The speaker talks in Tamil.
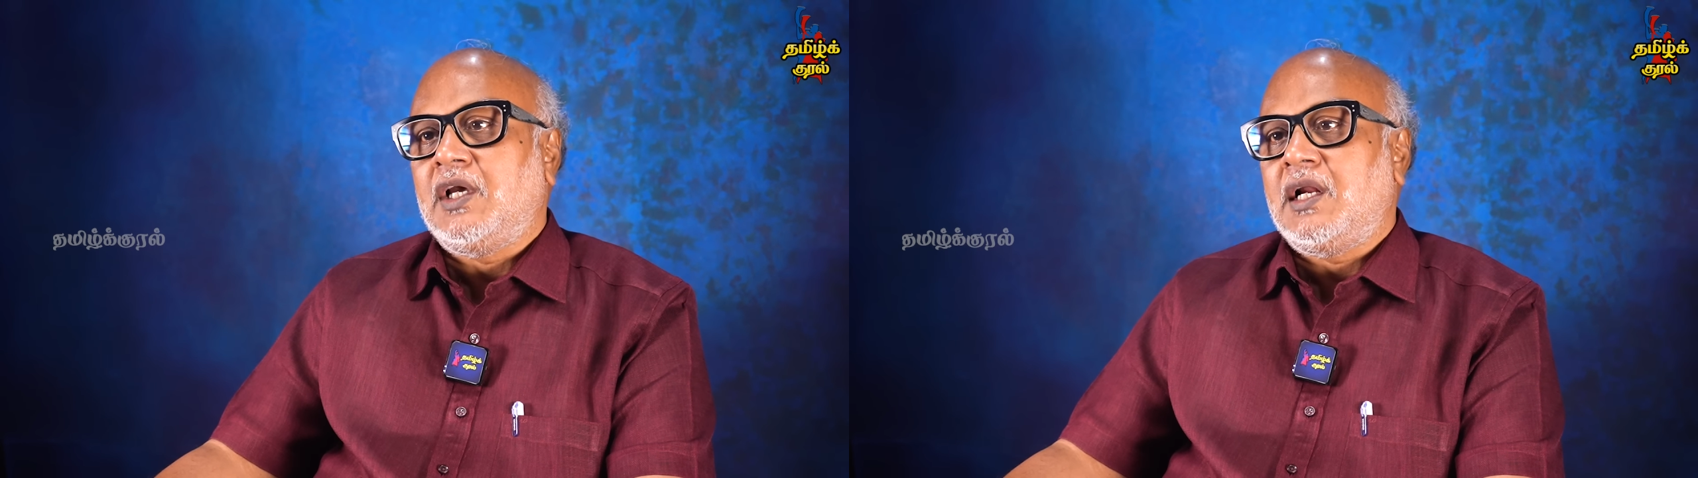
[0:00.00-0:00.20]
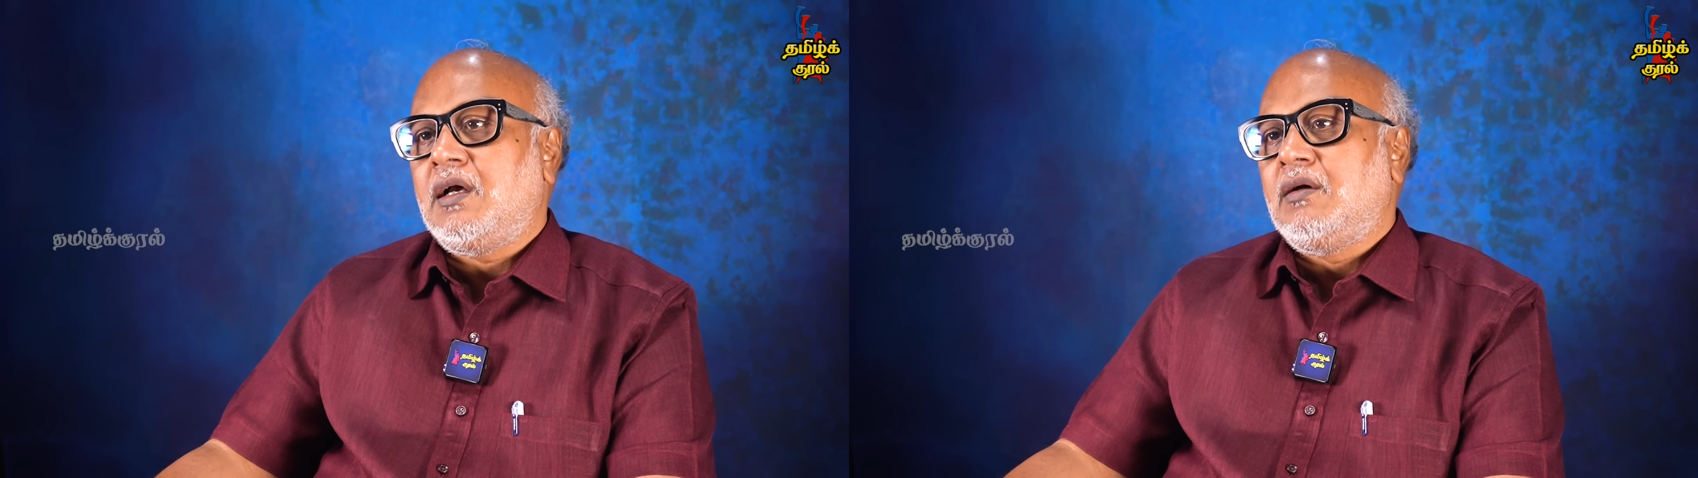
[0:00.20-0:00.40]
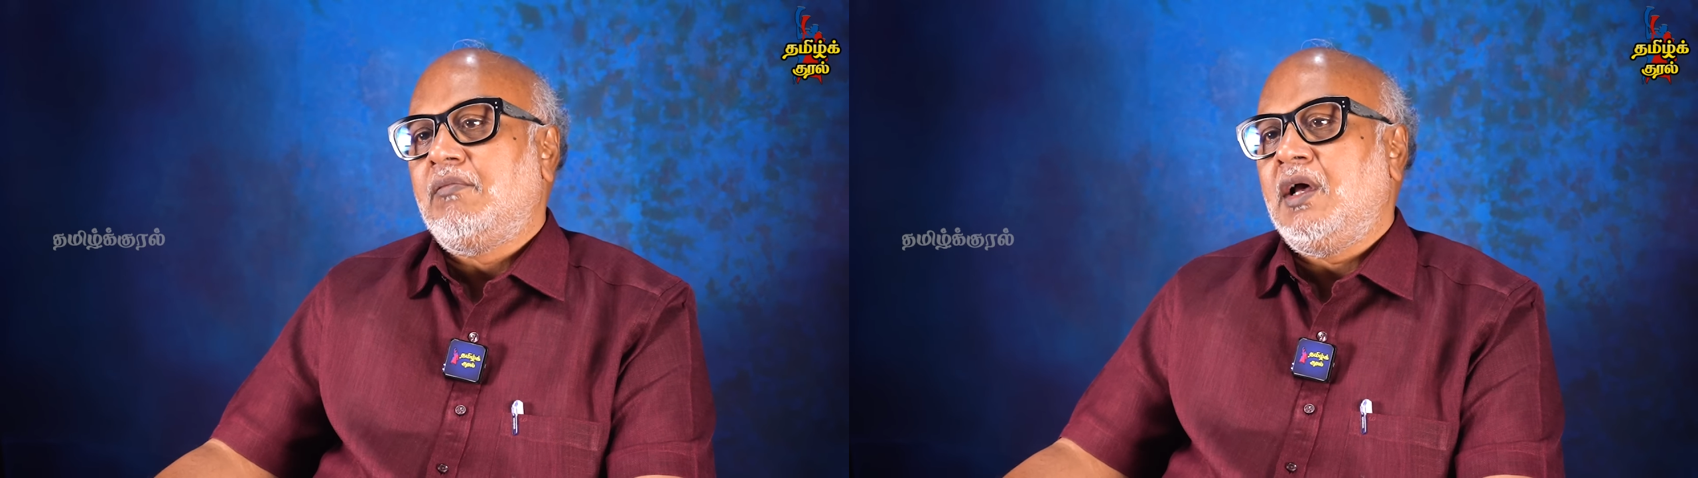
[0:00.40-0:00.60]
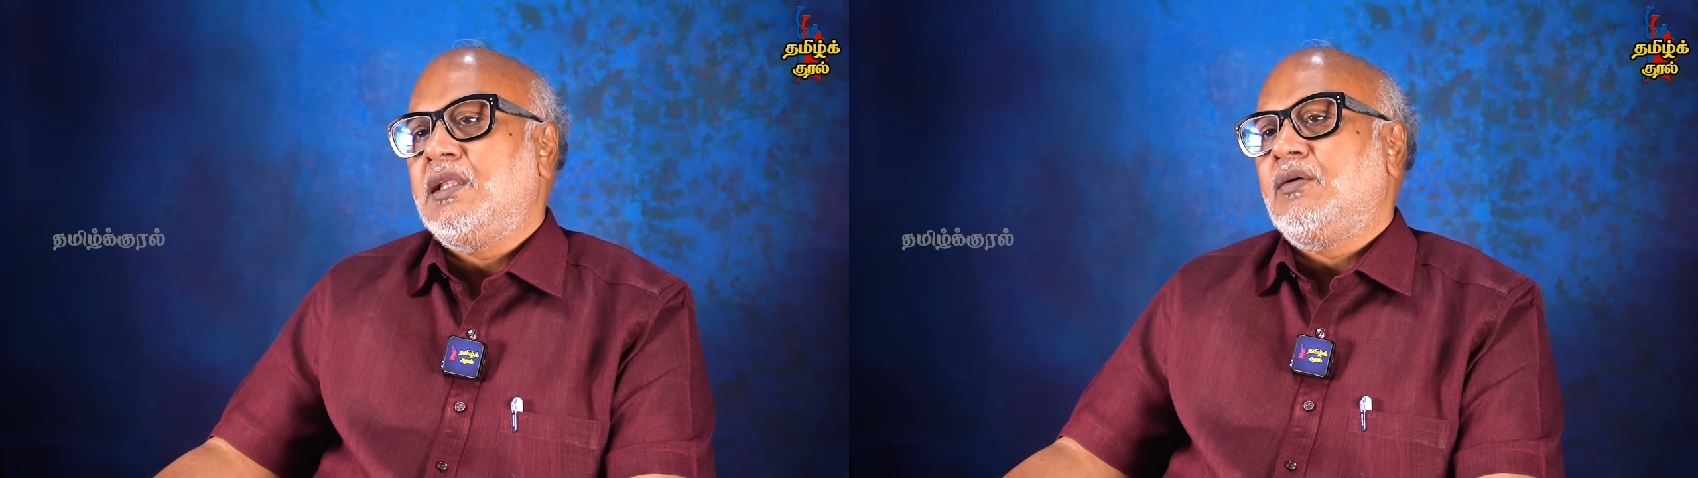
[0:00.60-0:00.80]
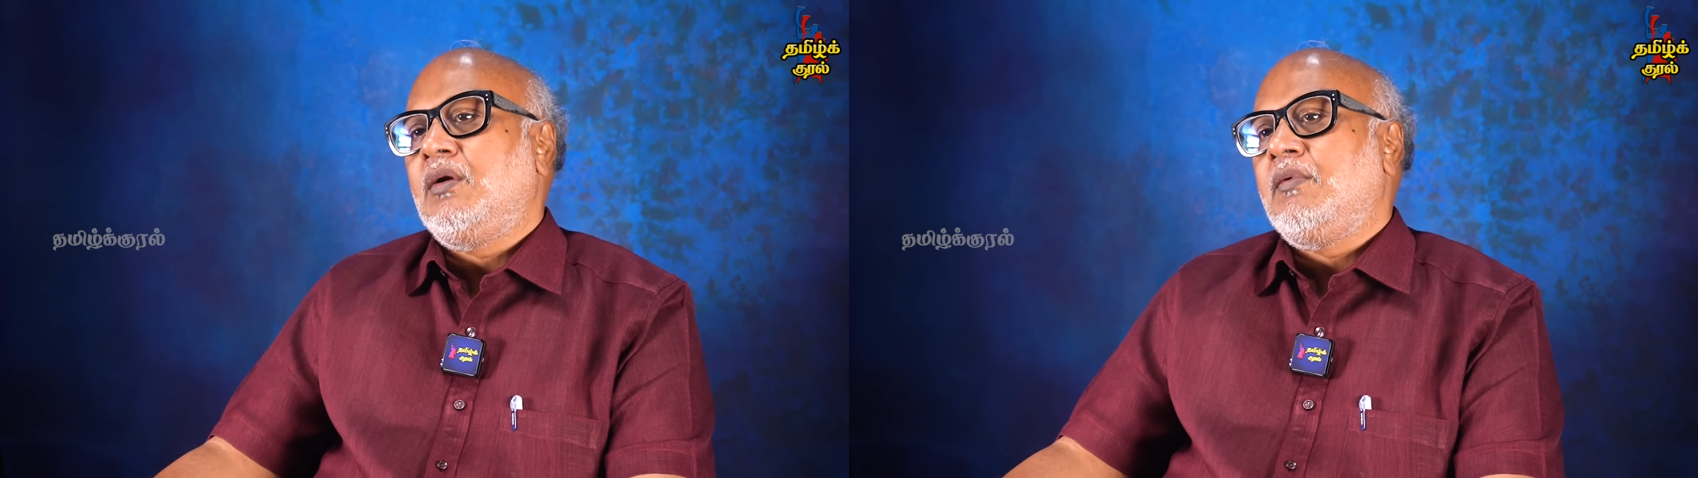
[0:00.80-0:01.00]
ஏன்னா
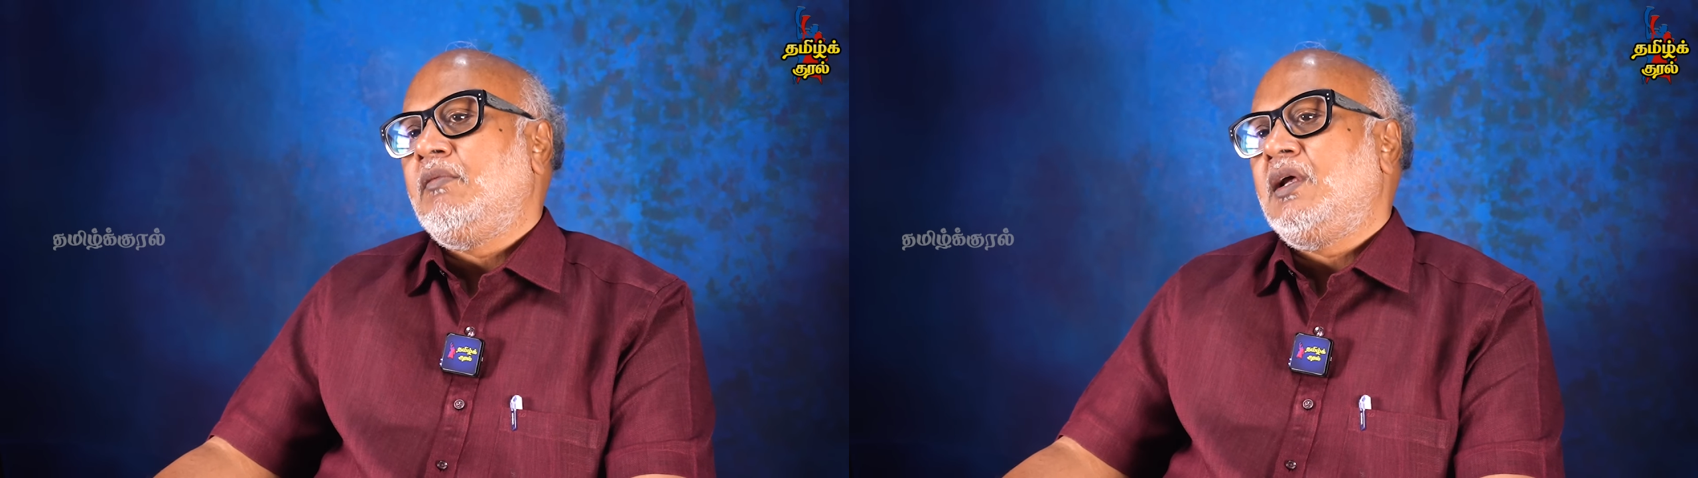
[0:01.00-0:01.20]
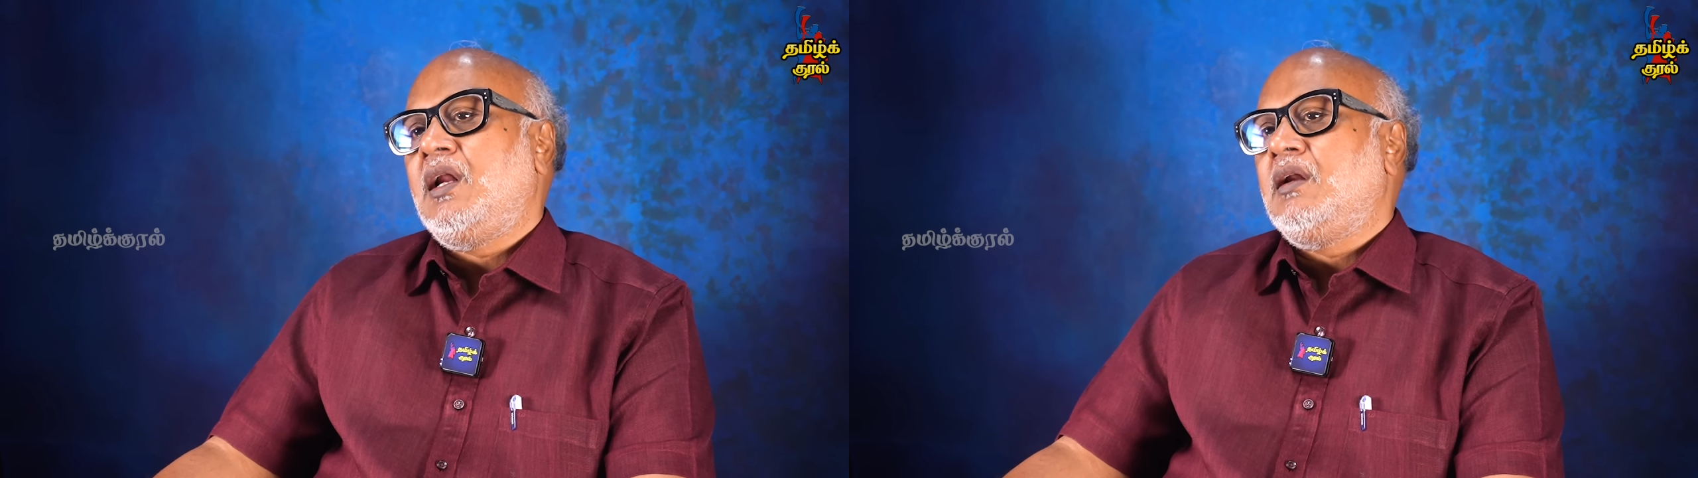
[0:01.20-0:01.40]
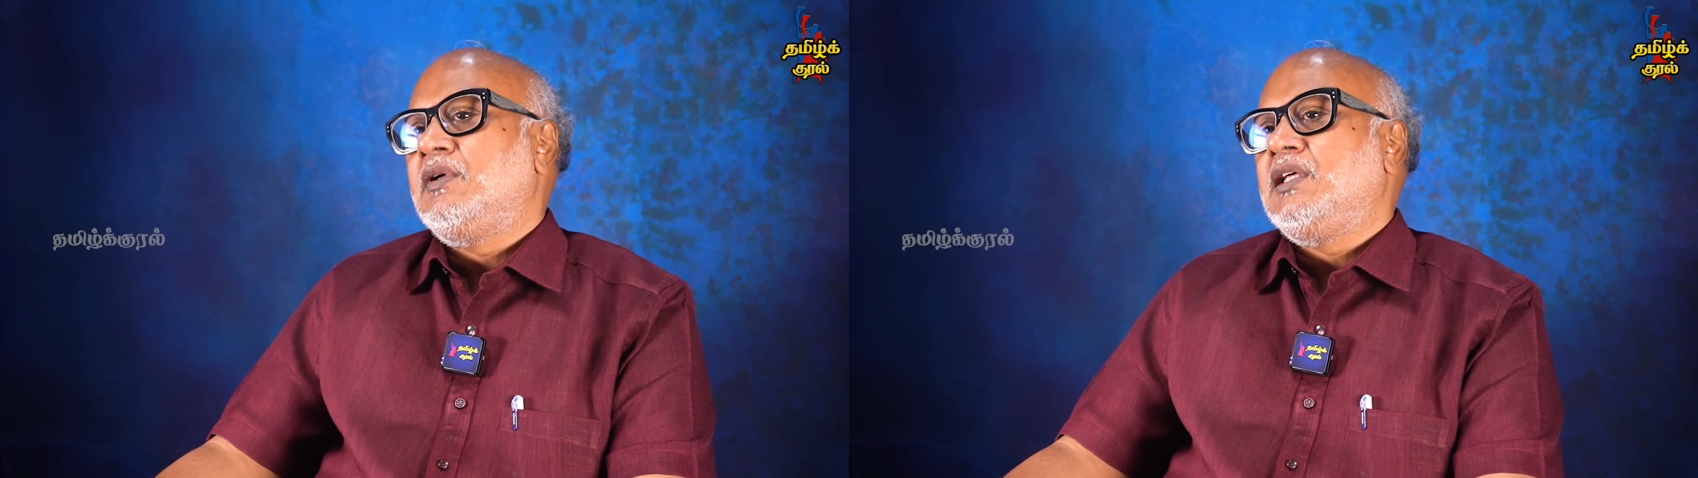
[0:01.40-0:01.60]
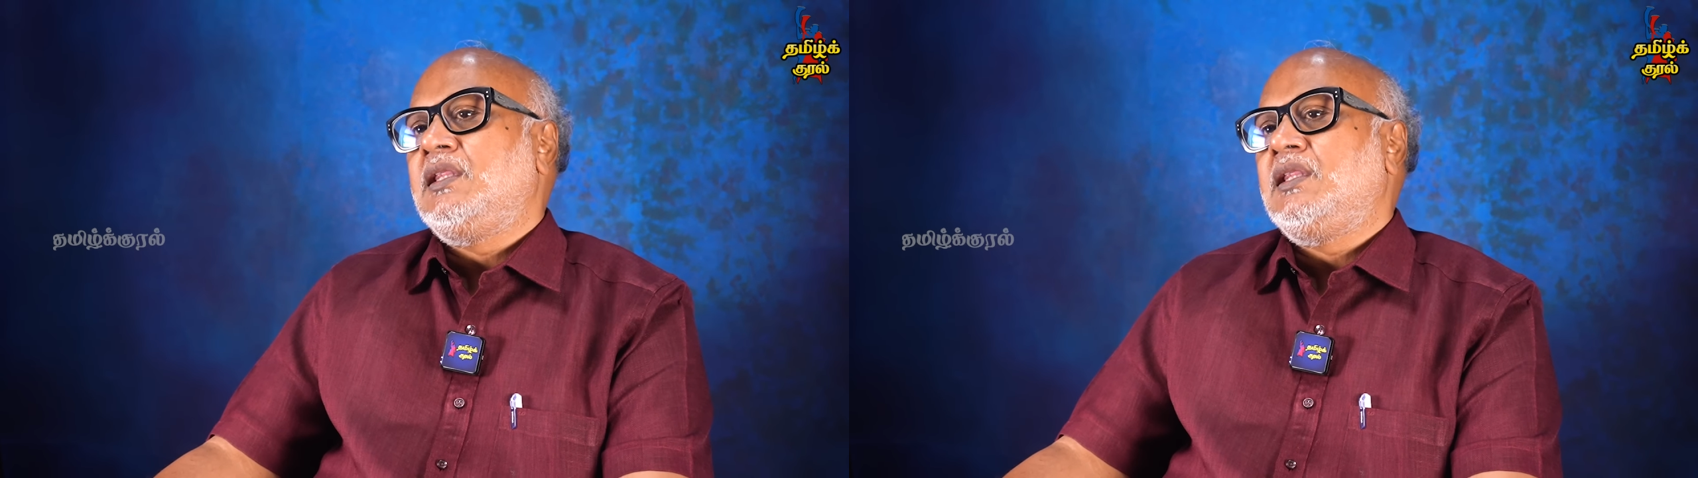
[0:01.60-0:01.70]
மனித உரிமை மீறல் என்பது